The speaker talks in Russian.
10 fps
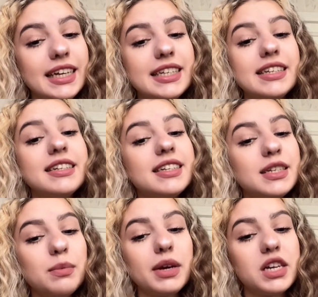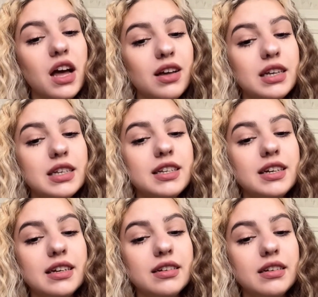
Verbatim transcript: извините, пожалуйста.